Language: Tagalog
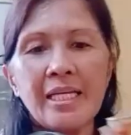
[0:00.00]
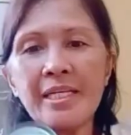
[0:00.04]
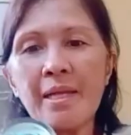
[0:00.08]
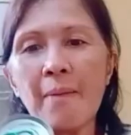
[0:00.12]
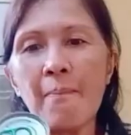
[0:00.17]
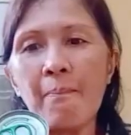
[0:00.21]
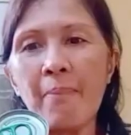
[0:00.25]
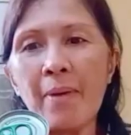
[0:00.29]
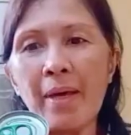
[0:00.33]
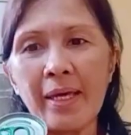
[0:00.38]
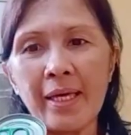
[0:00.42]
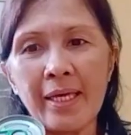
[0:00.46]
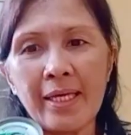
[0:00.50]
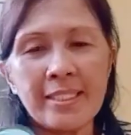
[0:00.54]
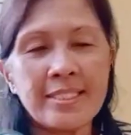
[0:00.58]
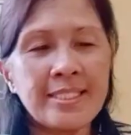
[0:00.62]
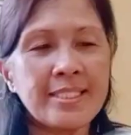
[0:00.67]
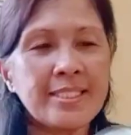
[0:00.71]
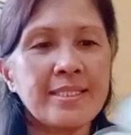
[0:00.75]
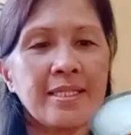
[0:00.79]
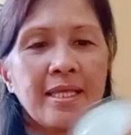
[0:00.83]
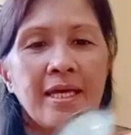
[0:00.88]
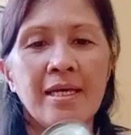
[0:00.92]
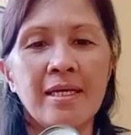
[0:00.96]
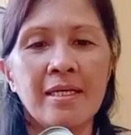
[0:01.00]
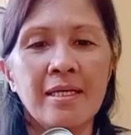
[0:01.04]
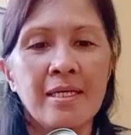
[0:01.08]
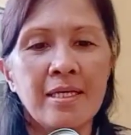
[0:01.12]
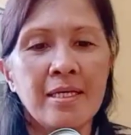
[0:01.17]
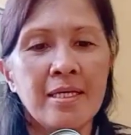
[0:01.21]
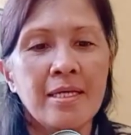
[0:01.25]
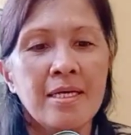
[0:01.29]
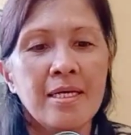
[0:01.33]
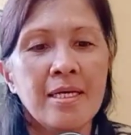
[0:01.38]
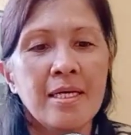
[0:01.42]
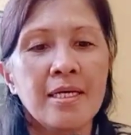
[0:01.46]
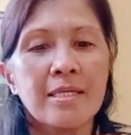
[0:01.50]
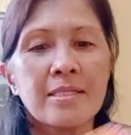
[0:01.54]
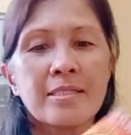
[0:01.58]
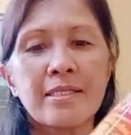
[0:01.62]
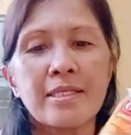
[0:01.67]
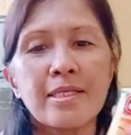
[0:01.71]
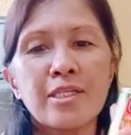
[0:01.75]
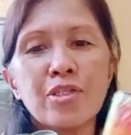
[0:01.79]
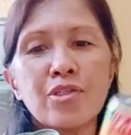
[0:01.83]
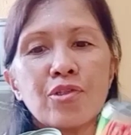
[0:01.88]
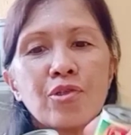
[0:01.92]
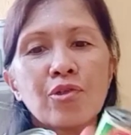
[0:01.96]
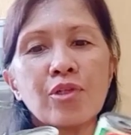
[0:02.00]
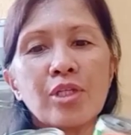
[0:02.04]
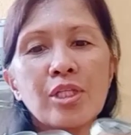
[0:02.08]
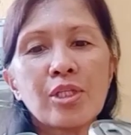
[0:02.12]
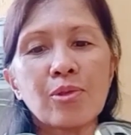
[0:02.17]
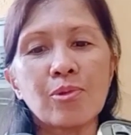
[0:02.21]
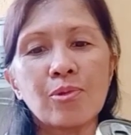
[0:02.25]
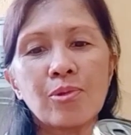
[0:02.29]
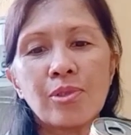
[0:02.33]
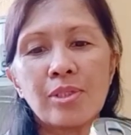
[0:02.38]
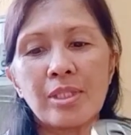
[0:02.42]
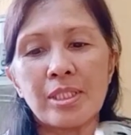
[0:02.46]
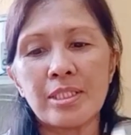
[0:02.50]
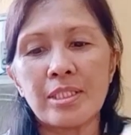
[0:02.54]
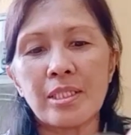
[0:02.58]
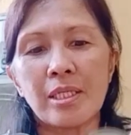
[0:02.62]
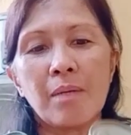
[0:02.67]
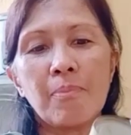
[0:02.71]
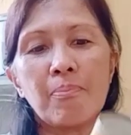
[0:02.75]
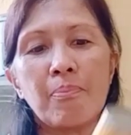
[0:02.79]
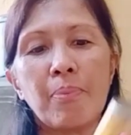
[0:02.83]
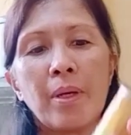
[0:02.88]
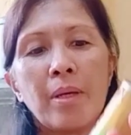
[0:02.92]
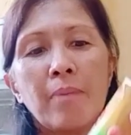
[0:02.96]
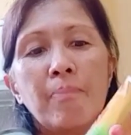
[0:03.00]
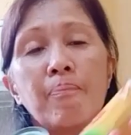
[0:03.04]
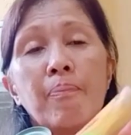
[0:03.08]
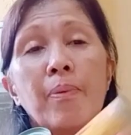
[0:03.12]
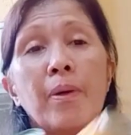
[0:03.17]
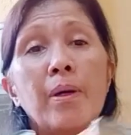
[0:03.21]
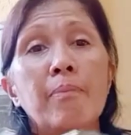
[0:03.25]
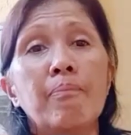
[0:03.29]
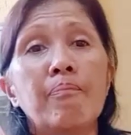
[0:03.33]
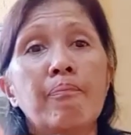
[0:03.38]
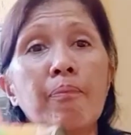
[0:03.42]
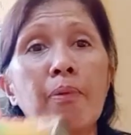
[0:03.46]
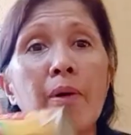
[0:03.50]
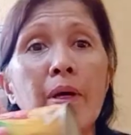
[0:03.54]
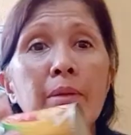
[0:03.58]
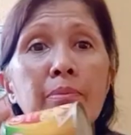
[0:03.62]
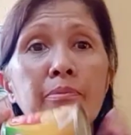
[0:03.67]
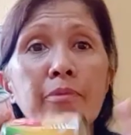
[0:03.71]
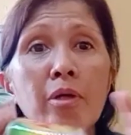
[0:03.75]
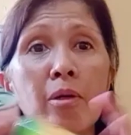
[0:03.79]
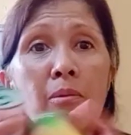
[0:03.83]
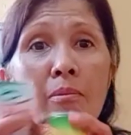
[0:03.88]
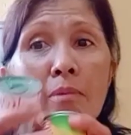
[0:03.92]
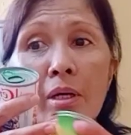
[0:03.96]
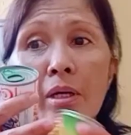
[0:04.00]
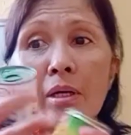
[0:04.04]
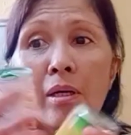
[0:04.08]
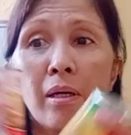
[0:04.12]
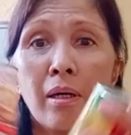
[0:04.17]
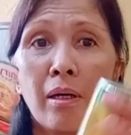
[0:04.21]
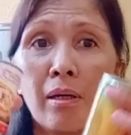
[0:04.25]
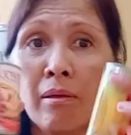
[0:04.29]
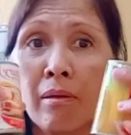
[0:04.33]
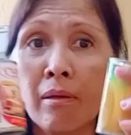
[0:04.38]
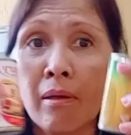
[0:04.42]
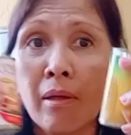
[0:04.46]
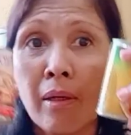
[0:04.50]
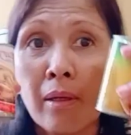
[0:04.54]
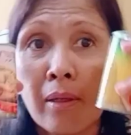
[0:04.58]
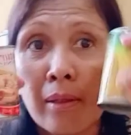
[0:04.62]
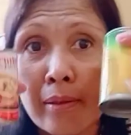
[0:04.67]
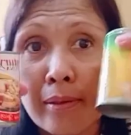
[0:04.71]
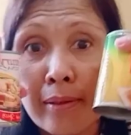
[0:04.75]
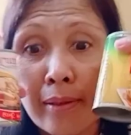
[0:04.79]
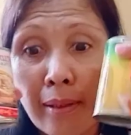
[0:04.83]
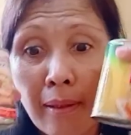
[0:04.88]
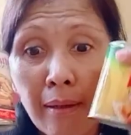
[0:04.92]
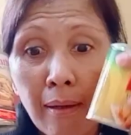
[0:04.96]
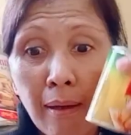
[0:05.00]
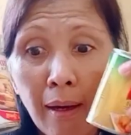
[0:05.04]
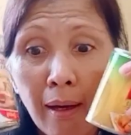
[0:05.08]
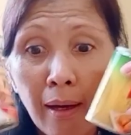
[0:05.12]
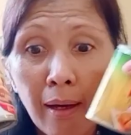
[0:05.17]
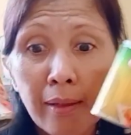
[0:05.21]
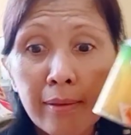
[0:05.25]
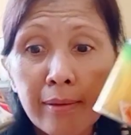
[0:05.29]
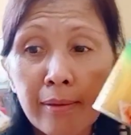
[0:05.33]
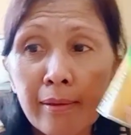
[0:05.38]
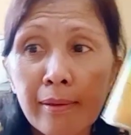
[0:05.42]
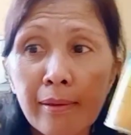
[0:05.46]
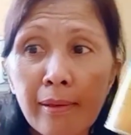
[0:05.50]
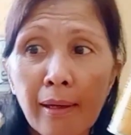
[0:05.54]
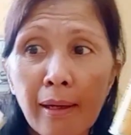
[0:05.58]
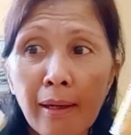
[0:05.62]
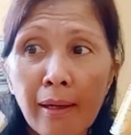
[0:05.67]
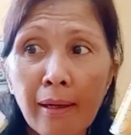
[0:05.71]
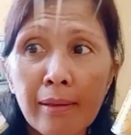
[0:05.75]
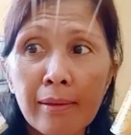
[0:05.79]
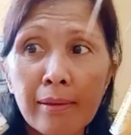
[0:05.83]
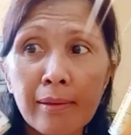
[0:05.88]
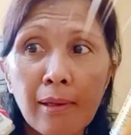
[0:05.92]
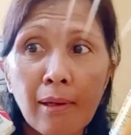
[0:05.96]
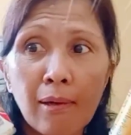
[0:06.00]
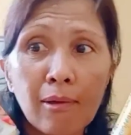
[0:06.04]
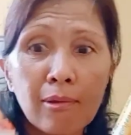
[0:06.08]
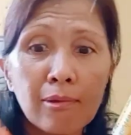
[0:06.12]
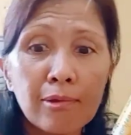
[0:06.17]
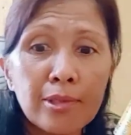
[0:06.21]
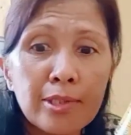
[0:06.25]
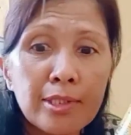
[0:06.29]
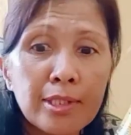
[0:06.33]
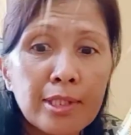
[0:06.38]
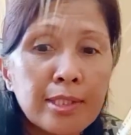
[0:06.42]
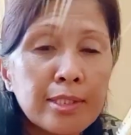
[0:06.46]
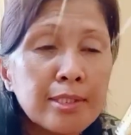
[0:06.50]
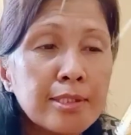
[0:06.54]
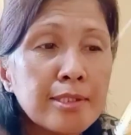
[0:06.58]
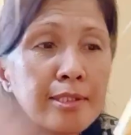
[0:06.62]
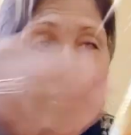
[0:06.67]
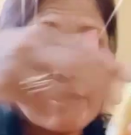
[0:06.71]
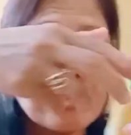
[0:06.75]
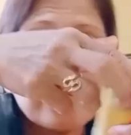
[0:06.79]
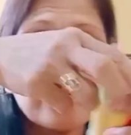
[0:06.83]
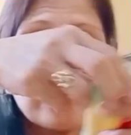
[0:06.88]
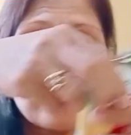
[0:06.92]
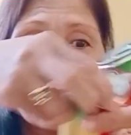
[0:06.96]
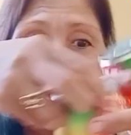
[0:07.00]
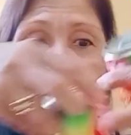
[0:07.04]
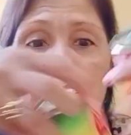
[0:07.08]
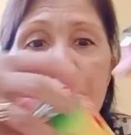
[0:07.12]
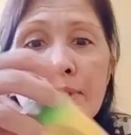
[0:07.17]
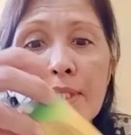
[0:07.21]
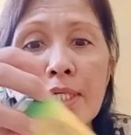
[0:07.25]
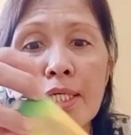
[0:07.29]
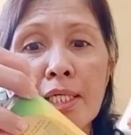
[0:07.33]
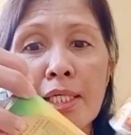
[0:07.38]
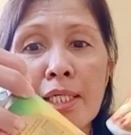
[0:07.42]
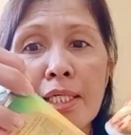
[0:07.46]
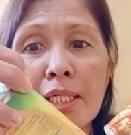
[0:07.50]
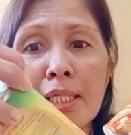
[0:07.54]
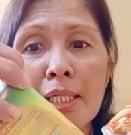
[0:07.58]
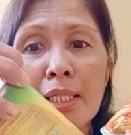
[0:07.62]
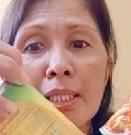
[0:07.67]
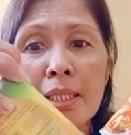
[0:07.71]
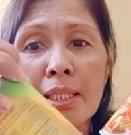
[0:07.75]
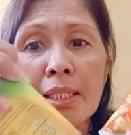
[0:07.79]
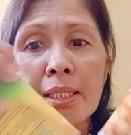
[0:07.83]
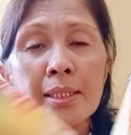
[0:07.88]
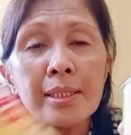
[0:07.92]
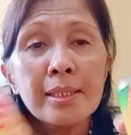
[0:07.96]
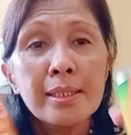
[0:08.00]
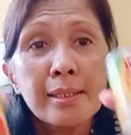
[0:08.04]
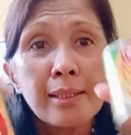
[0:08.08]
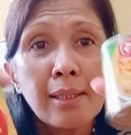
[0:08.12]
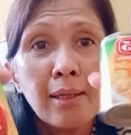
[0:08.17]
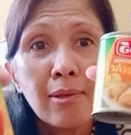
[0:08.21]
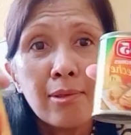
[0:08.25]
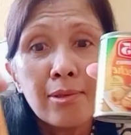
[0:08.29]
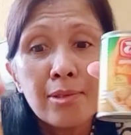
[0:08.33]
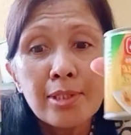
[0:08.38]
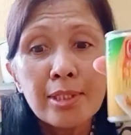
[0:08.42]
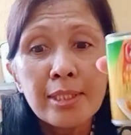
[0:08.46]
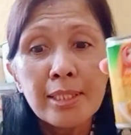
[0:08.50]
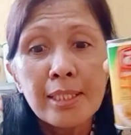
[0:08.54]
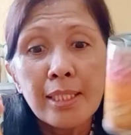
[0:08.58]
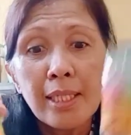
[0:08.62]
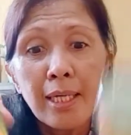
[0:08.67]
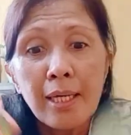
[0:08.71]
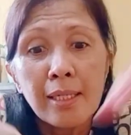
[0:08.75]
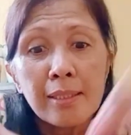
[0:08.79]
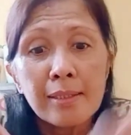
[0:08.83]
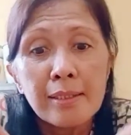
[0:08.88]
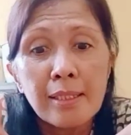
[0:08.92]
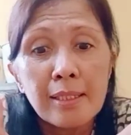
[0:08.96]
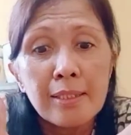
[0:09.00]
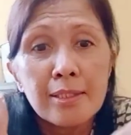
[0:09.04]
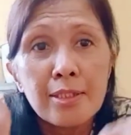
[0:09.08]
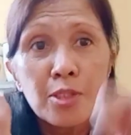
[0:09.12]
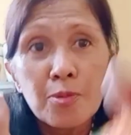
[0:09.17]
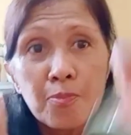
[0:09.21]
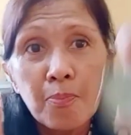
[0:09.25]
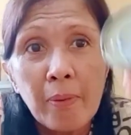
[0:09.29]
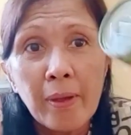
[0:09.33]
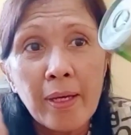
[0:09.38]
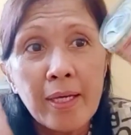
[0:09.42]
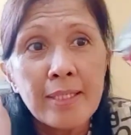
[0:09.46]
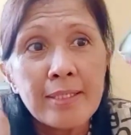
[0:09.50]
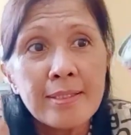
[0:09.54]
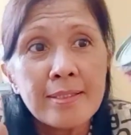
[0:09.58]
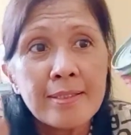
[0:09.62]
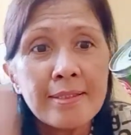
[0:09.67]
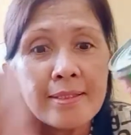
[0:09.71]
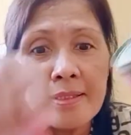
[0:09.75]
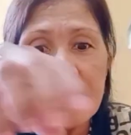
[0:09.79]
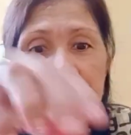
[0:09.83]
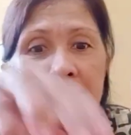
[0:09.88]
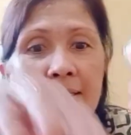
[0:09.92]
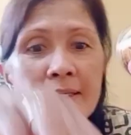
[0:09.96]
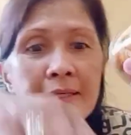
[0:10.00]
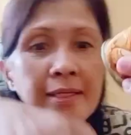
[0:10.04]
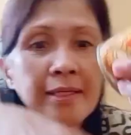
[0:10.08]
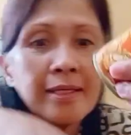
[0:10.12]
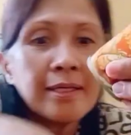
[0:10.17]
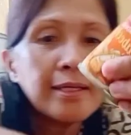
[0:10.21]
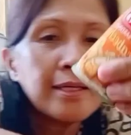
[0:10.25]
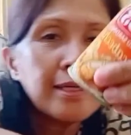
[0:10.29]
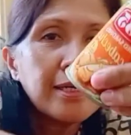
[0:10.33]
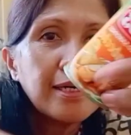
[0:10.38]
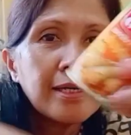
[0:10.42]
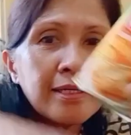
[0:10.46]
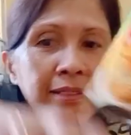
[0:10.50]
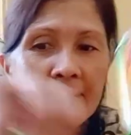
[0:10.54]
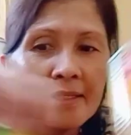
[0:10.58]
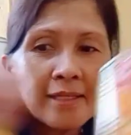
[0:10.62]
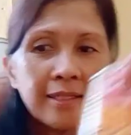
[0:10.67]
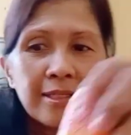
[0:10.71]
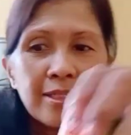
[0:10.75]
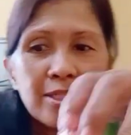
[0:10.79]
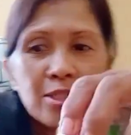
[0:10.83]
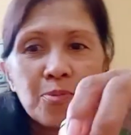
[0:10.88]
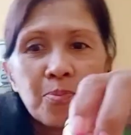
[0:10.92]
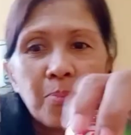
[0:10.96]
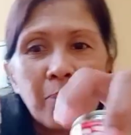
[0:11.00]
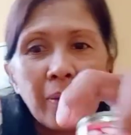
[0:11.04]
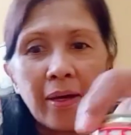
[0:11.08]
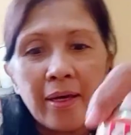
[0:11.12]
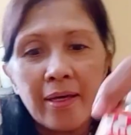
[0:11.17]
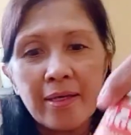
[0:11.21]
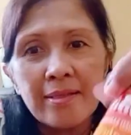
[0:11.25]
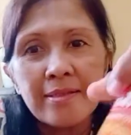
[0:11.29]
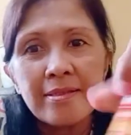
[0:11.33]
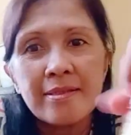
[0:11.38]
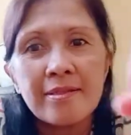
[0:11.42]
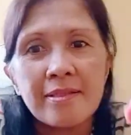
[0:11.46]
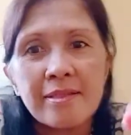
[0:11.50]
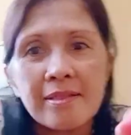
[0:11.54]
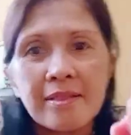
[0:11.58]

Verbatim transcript: the best century tuna tsaka 555 na mga dilata, tausi, century. Tausi, hot and spicy. Hot and spicy